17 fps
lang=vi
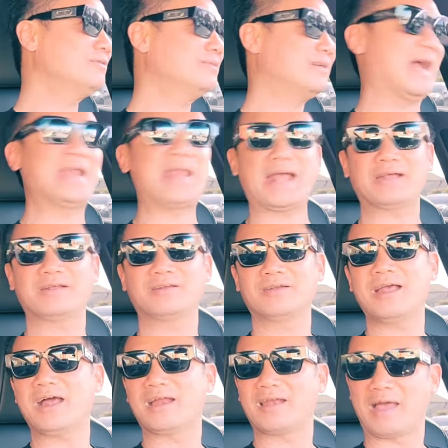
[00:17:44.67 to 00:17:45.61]
khả năng
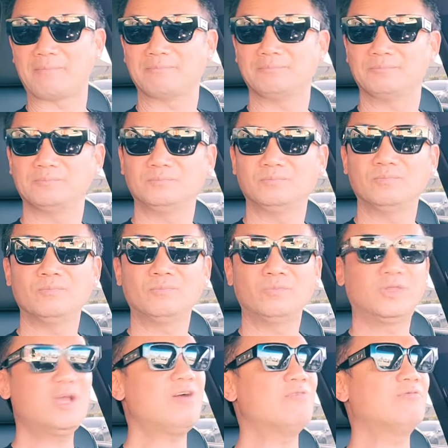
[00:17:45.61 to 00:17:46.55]
để họ làm
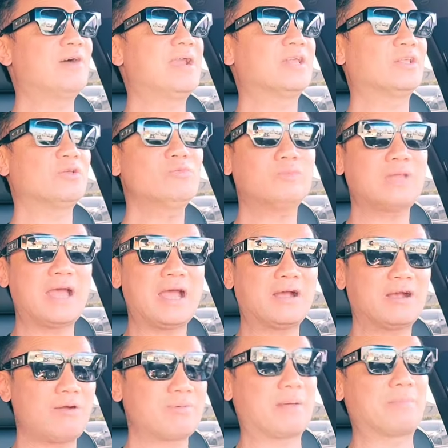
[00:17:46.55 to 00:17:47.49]
chứ không phải là chúng ta
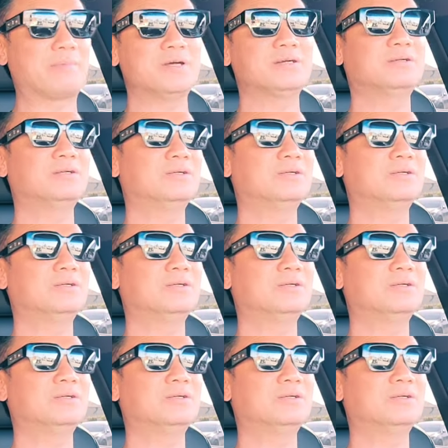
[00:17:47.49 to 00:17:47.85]
không làm được